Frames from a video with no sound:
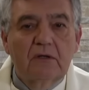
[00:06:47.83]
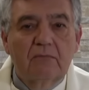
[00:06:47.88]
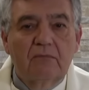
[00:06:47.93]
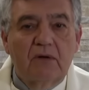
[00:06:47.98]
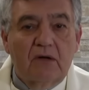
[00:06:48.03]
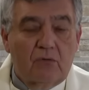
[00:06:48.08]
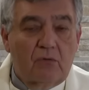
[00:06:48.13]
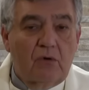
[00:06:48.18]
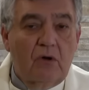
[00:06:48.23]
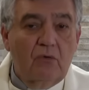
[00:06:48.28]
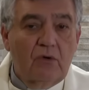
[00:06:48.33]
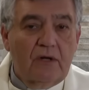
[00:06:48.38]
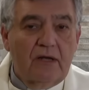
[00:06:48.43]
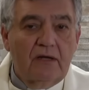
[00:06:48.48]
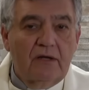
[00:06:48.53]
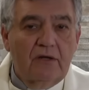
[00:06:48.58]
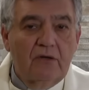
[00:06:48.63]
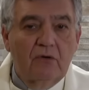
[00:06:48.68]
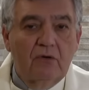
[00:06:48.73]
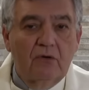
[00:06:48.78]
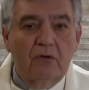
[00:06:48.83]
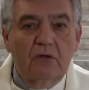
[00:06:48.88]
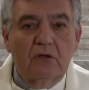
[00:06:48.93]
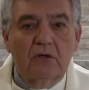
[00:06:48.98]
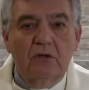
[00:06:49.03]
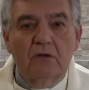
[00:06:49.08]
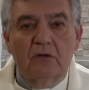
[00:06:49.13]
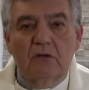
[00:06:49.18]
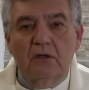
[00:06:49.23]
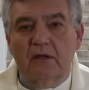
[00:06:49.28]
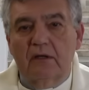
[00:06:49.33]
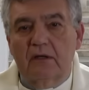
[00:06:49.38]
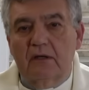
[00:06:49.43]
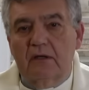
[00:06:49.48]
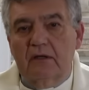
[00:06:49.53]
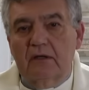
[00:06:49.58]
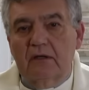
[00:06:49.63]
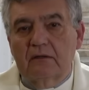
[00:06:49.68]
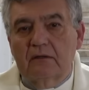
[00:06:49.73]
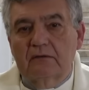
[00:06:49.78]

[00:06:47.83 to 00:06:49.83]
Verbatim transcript: Marco Aurelio, eh,